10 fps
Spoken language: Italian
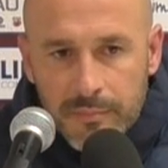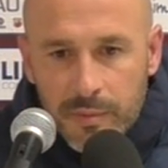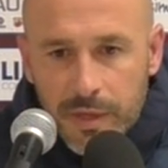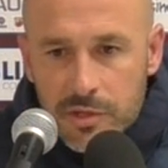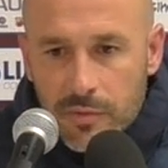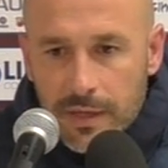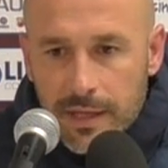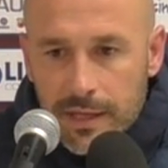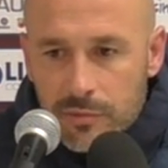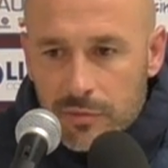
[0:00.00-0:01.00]
mi piace
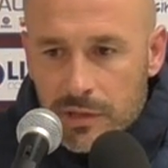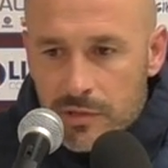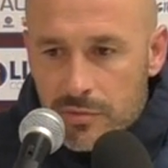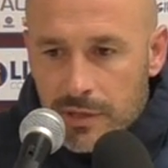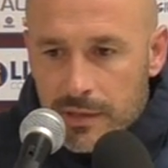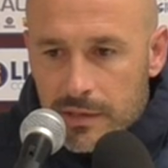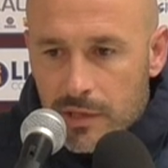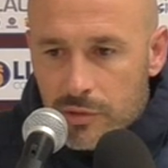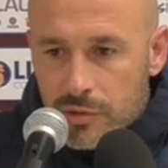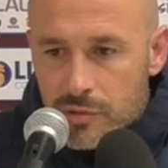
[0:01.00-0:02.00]
guardare tutti i risultati
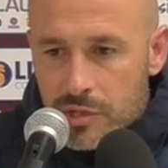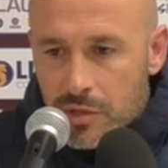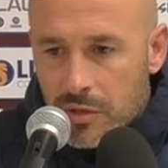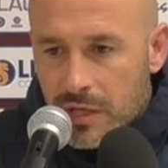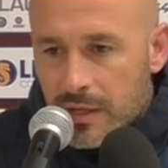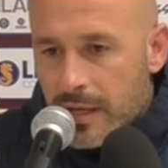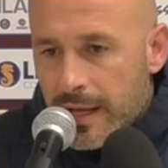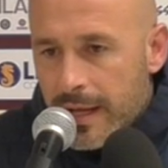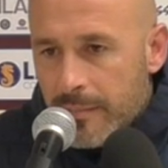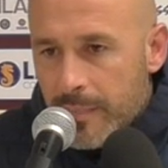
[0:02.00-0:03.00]
del nostro
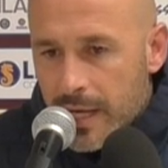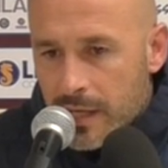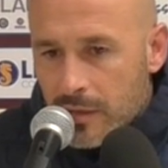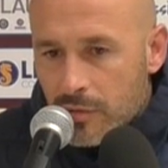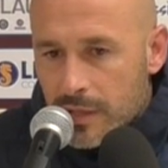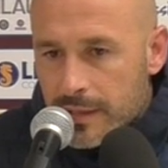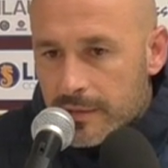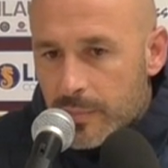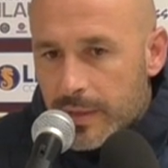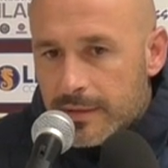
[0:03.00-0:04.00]
girone. Mancano ancora
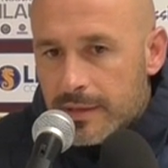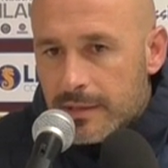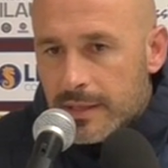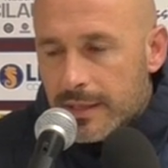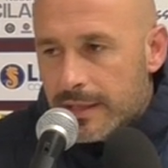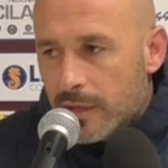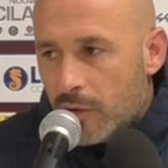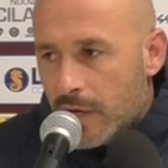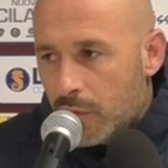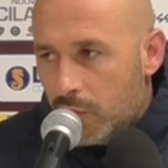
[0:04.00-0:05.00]
tante partite, è
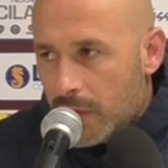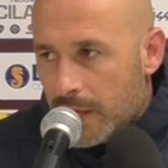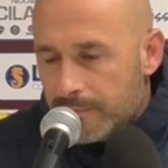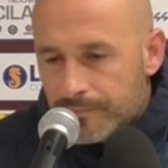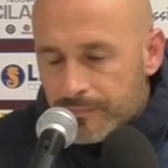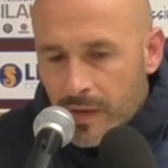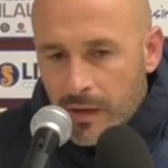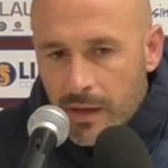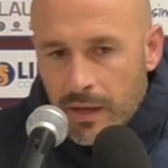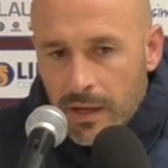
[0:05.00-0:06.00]
ancora lunga.
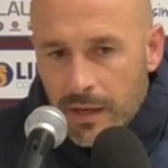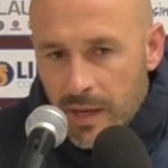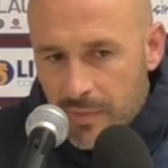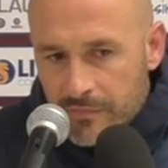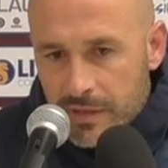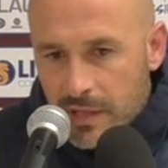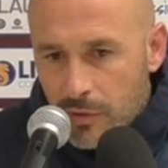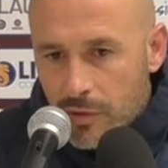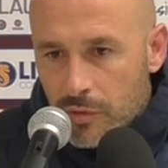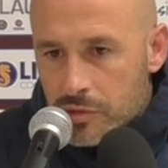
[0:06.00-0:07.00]
L'abbiamo vinta
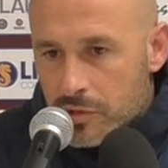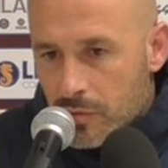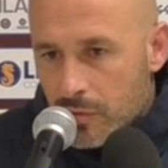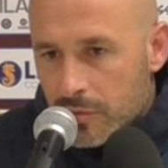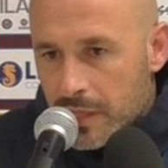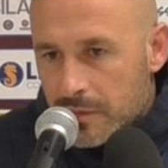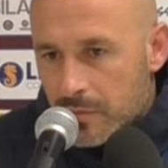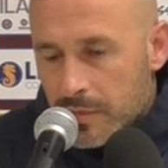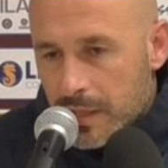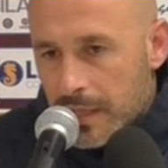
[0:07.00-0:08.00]
noi oggi, sono
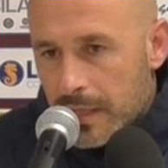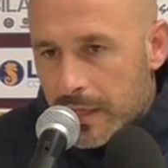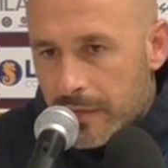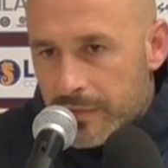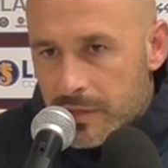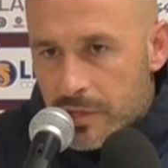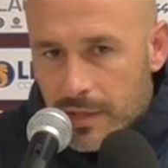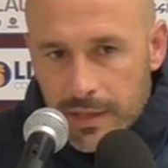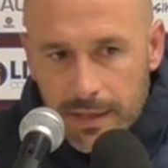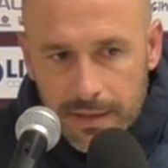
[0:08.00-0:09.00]
contento perché
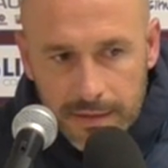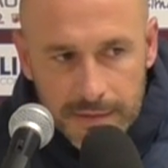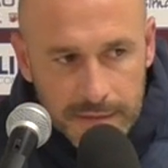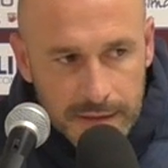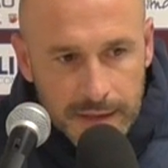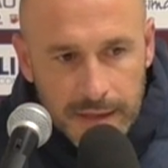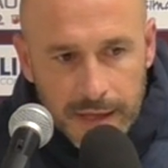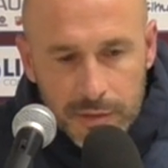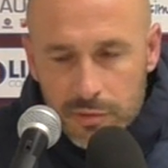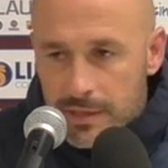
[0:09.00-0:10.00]
vincere
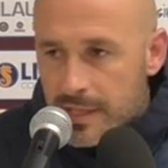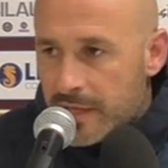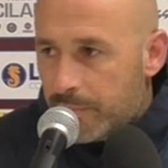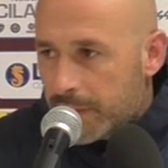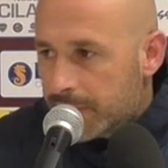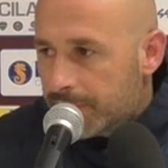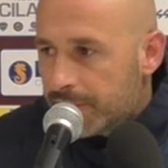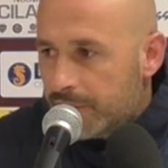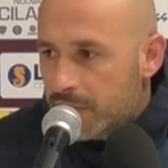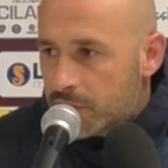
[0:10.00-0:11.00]
aiuta sempre,
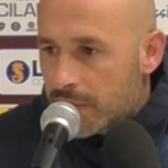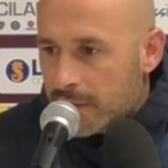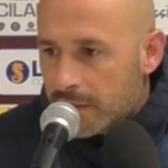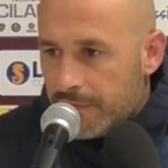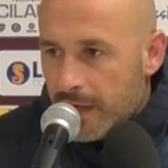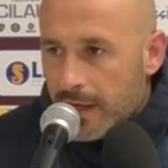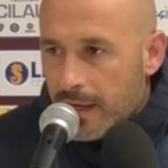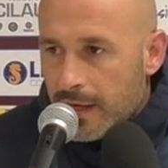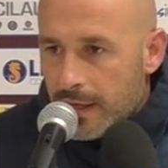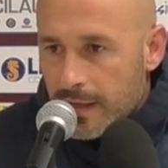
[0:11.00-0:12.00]
vincere ti
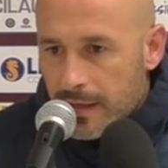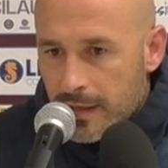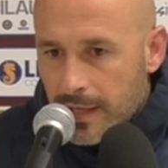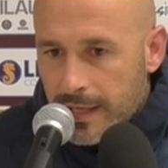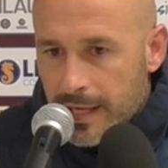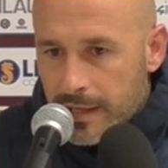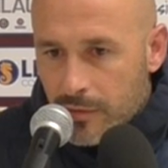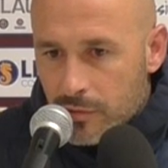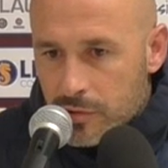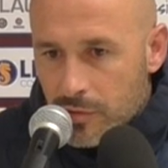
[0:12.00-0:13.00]
fa
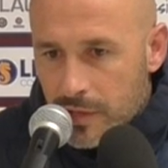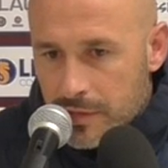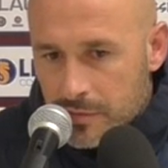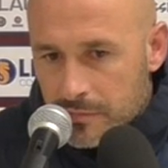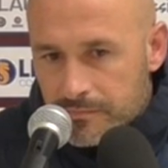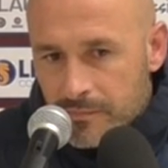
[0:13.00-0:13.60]
allenare col sorriso,